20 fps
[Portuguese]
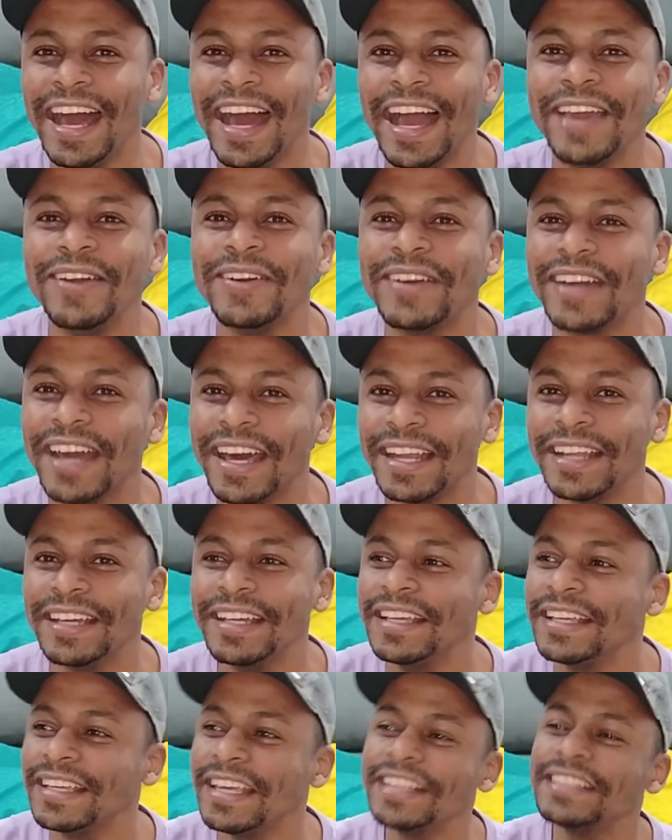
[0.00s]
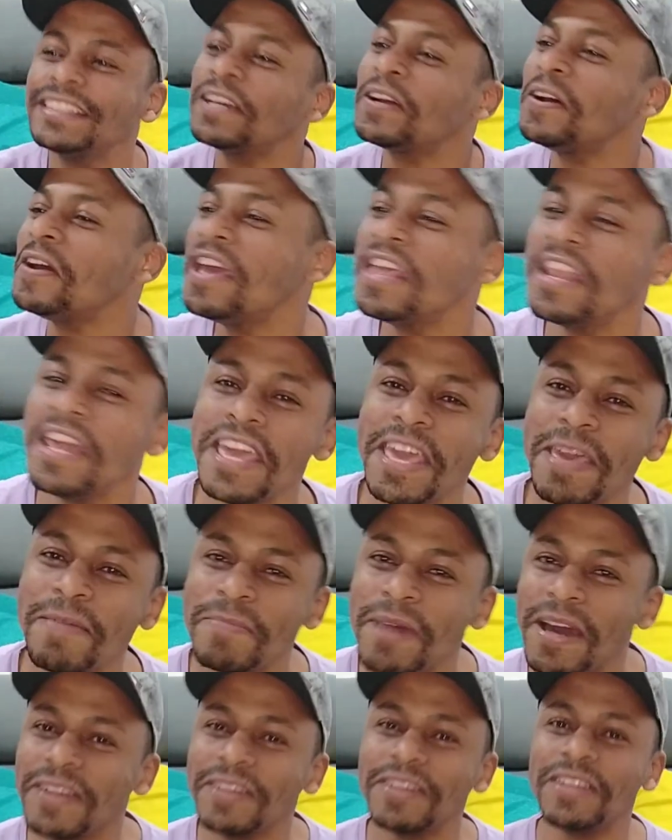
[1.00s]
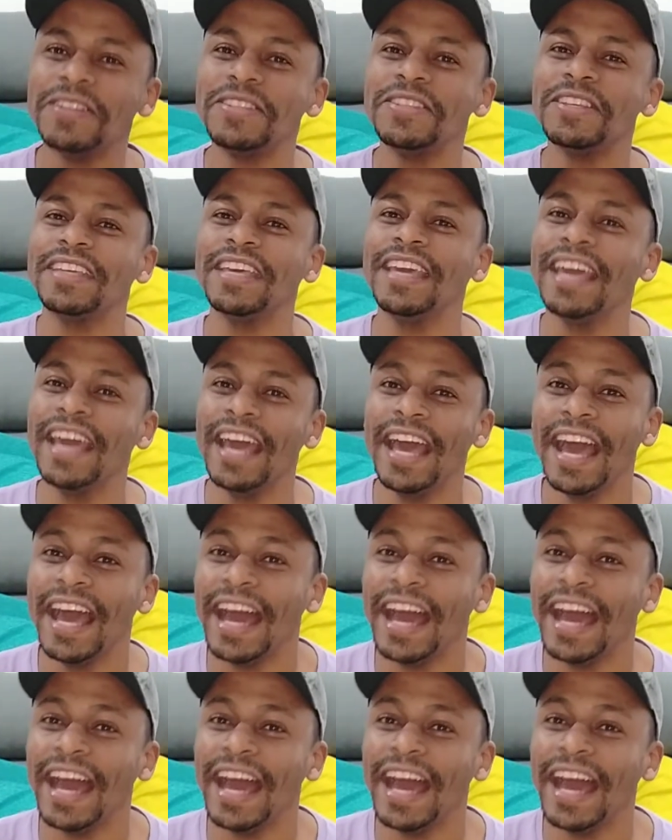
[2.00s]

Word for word: Aí o cara, quem está correndo aí, mano? Que não sei o quê.